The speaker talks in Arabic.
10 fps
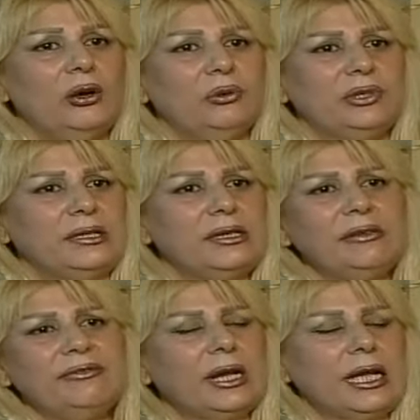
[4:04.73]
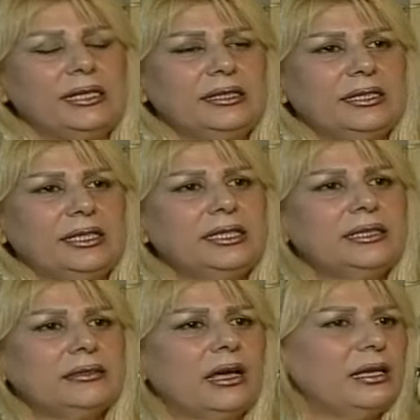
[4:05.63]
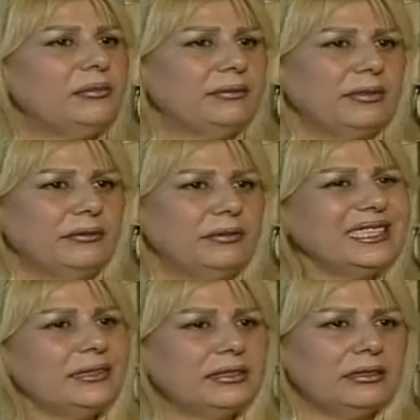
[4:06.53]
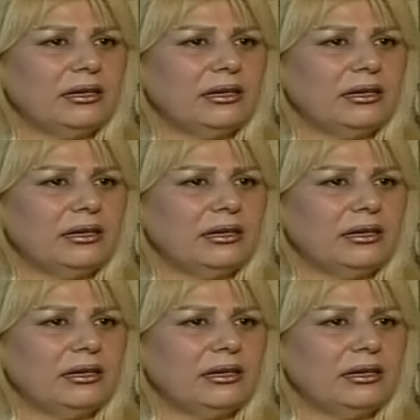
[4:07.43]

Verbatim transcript: واثنين فرح يعني هي طالبة من